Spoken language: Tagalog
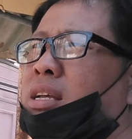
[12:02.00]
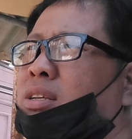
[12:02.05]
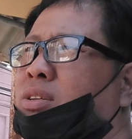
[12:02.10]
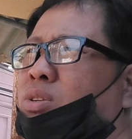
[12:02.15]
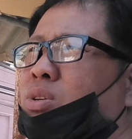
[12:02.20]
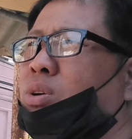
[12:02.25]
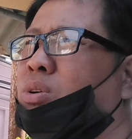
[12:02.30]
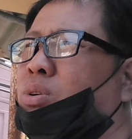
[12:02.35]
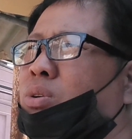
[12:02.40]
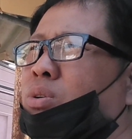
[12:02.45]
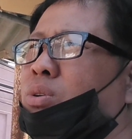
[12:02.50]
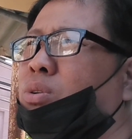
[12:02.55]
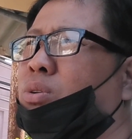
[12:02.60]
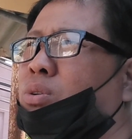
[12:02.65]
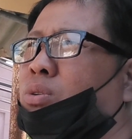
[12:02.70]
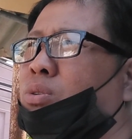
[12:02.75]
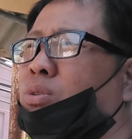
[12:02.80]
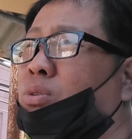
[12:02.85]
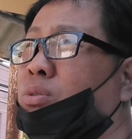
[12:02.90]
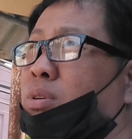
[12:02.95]

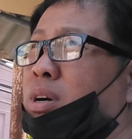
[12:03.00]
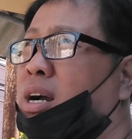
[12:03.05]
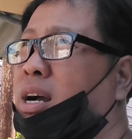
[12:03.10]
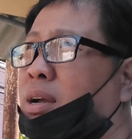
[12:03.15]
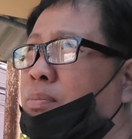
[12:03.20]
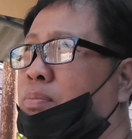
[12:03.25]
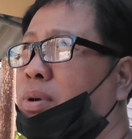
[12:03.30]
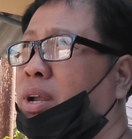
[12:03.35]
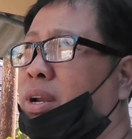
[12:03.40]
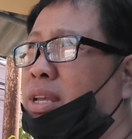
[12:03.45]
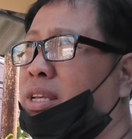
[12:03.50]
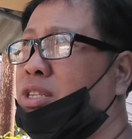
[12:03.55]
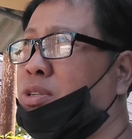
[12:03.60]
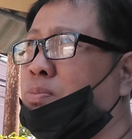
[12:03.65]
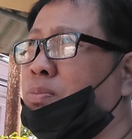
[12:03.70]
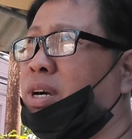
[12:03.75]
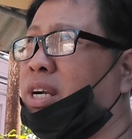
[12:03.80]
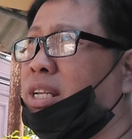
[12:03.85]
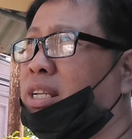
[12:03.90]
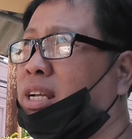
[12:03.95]
So kung uh, very
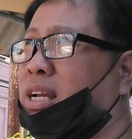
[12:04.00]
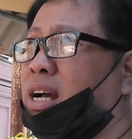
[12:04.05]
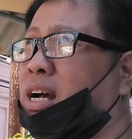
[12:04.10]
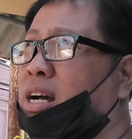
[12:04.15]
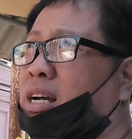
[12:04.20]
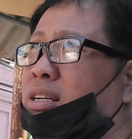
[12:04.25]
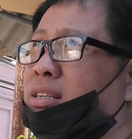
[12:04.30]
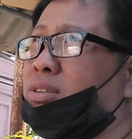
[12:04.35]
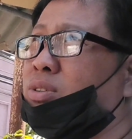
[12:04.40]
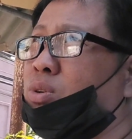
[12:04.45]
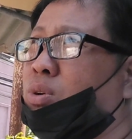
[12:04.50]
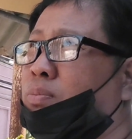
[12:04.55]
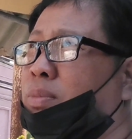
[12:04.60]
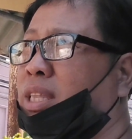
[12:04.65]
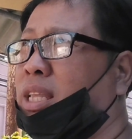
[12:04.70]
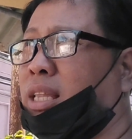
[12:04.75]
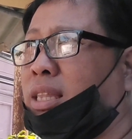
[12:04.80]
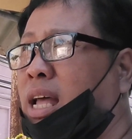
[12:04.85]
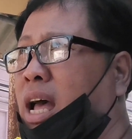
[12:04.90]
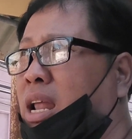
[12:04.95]
smart ka, so
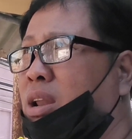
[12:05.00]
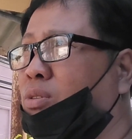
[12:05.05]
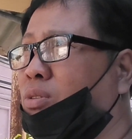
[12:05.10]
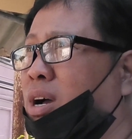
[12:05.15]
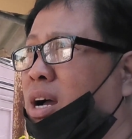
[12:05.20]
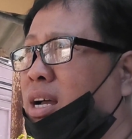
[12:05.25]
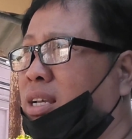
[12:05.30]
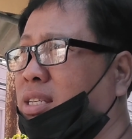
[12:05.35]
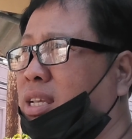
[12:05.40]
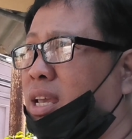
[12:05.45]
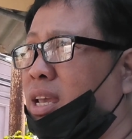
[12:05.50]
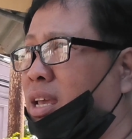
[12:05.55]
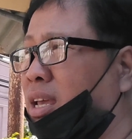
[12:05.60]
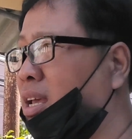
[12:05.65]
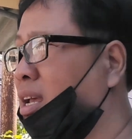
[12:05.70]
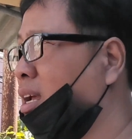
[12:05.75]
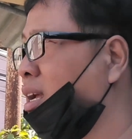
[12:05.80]
matatalo ka kasi